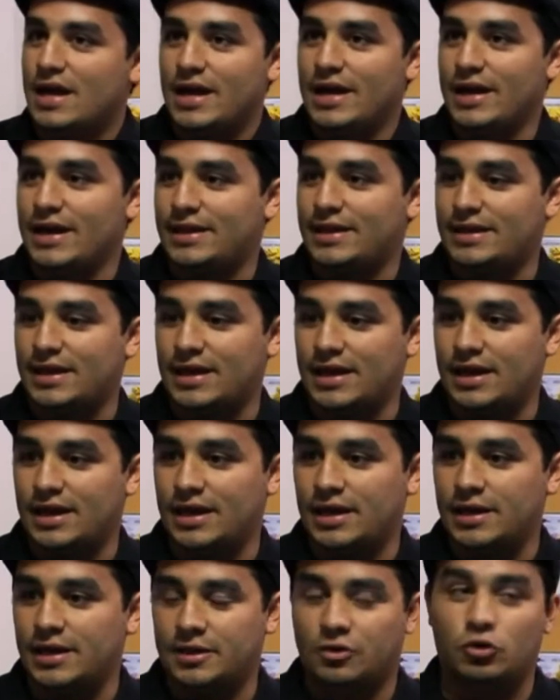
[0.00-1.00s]

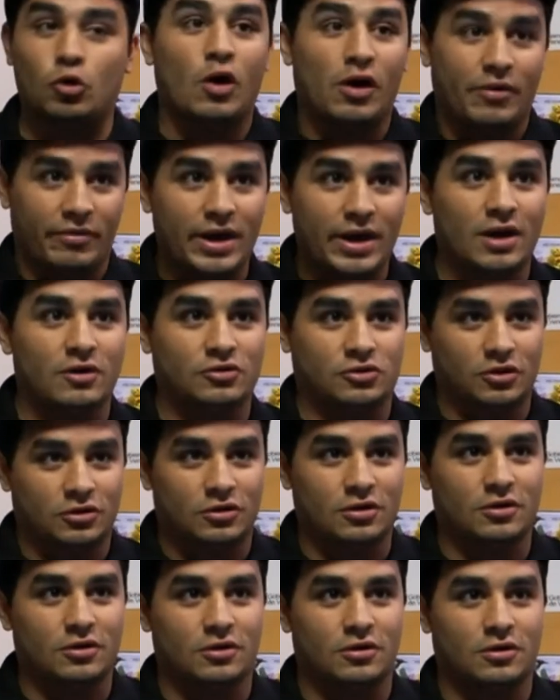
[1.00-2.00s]
este, todavía
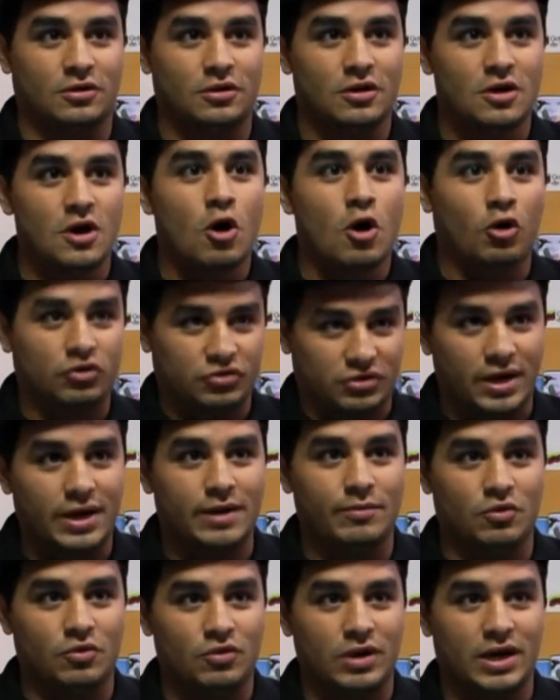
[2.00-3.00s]
nosotros
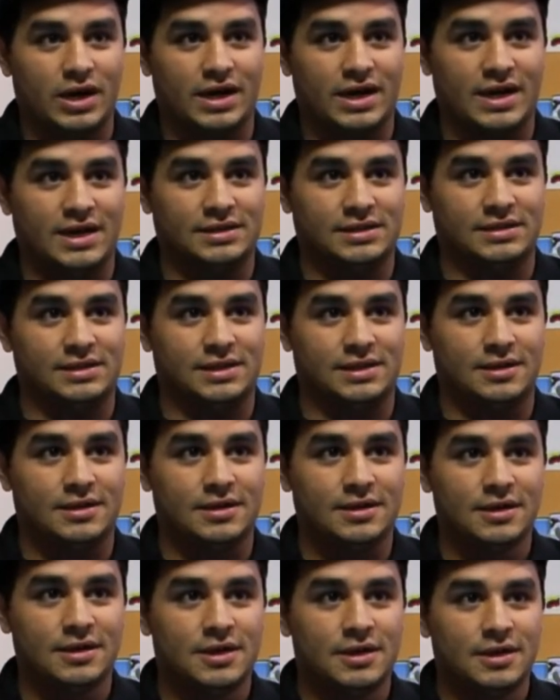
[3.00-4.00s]
obtenemos una ganancia
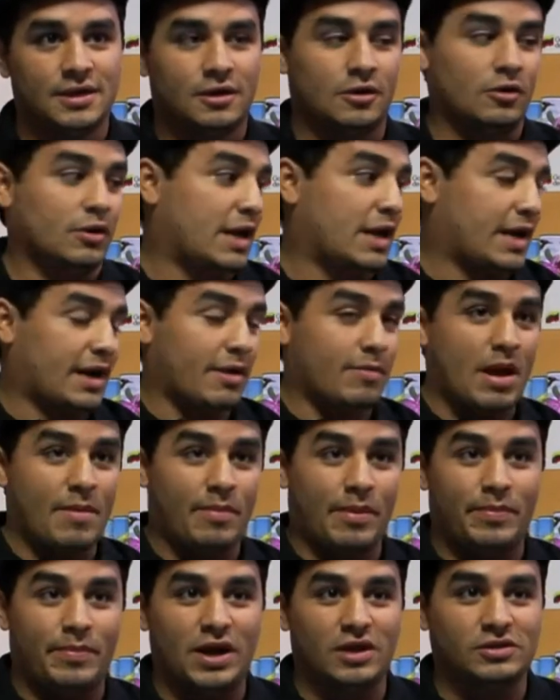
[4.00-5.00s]
la resma de
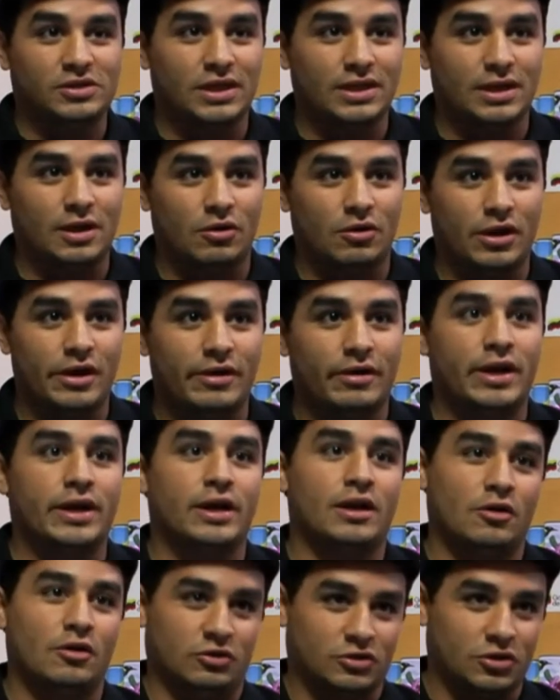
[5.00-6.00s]
papel 80
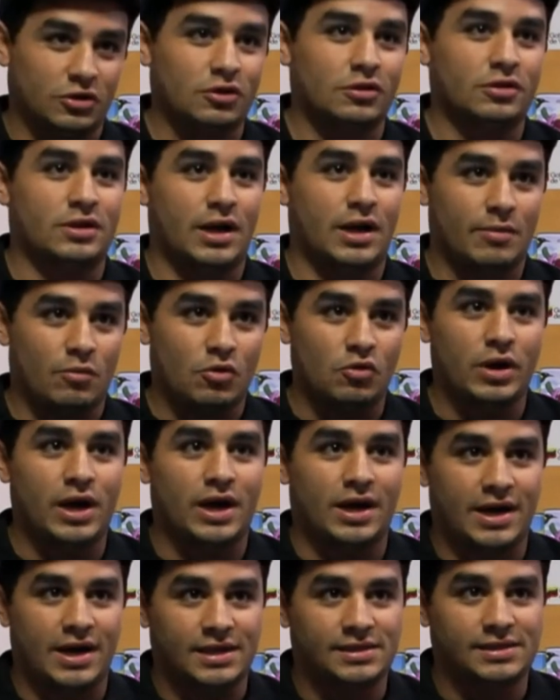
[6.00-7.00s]
bolívares, nosotros tenemos una
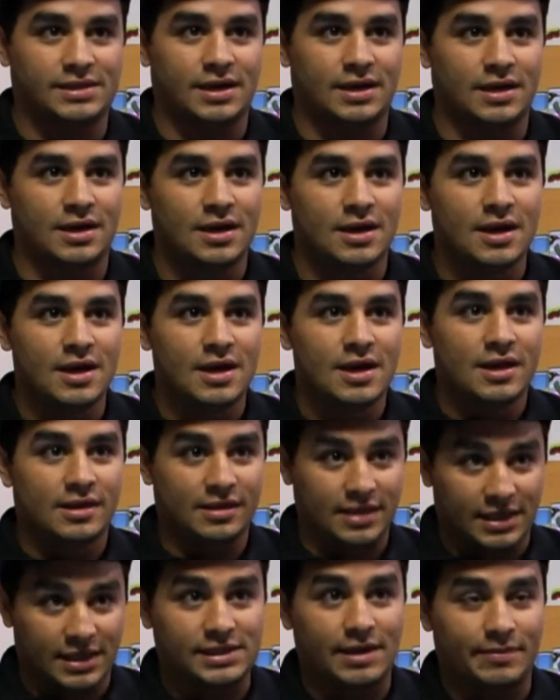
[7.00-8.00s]
ganancia
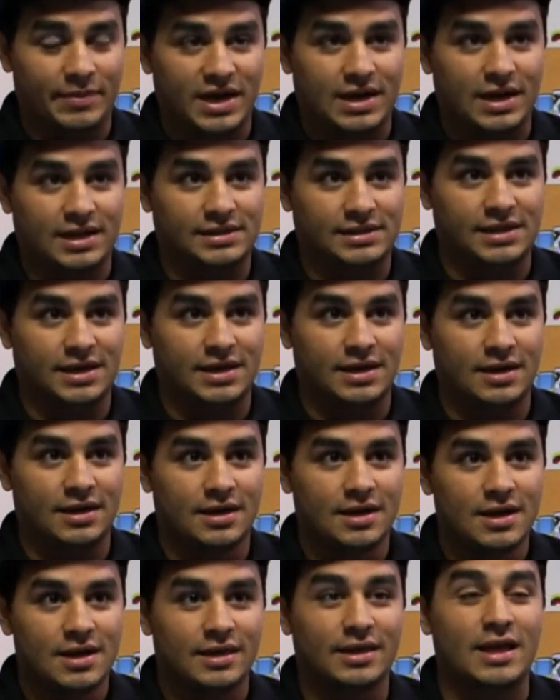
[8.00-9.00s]
de esa mercancía,
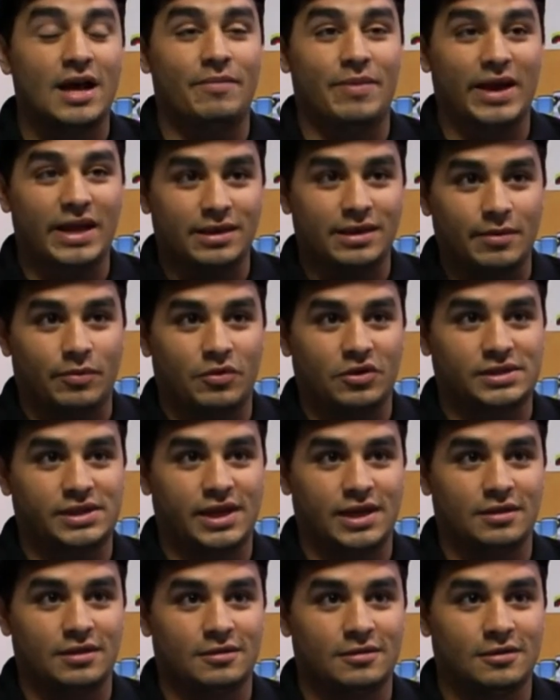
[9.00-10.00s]
del
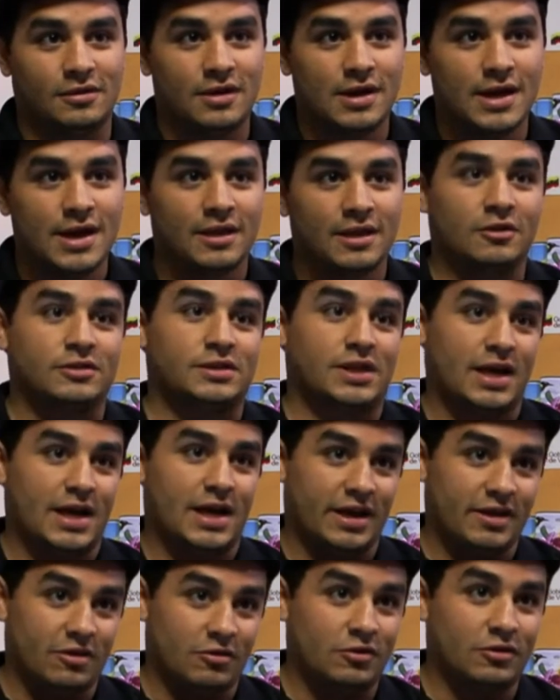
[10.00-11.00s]
20%. Entonces
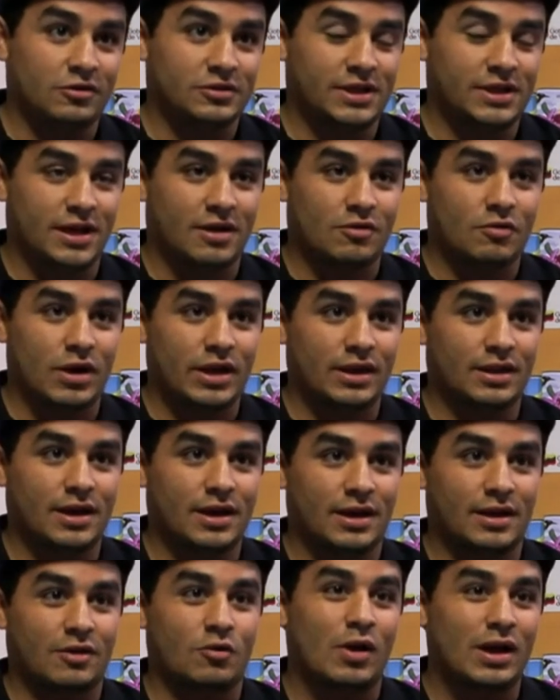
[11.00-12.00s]
ahí uno se da cuenta
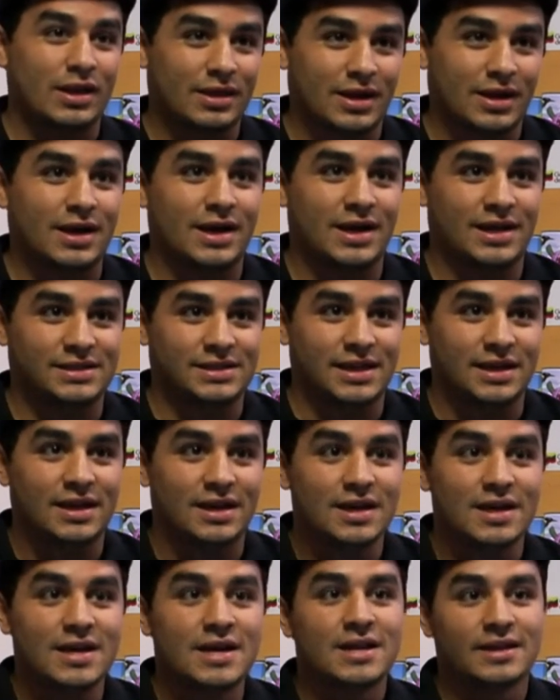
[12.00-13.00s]
de cuántas ganancias
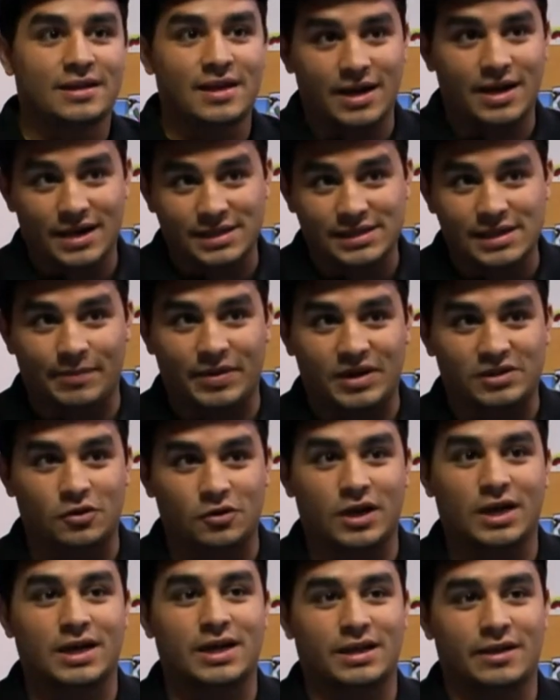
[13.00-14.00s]
tiene esa
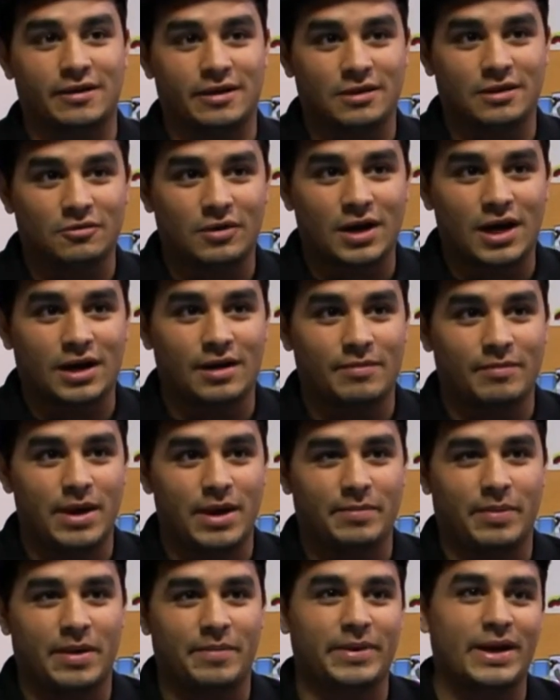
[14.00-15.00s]
persona que te vende una resma
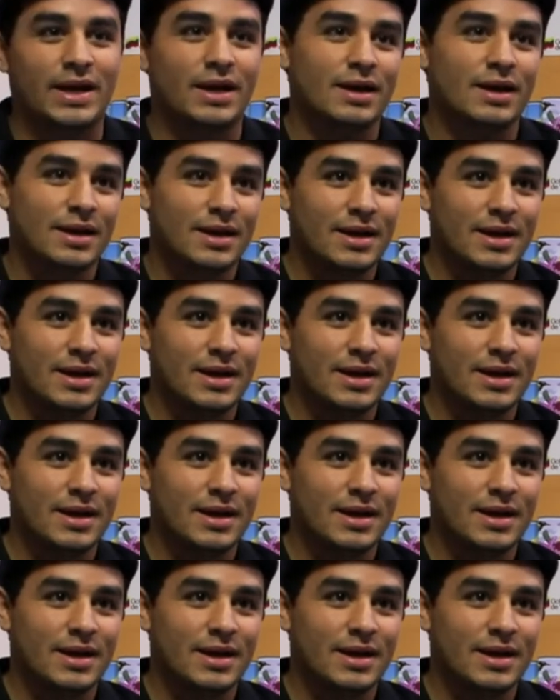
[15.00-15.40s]
de papel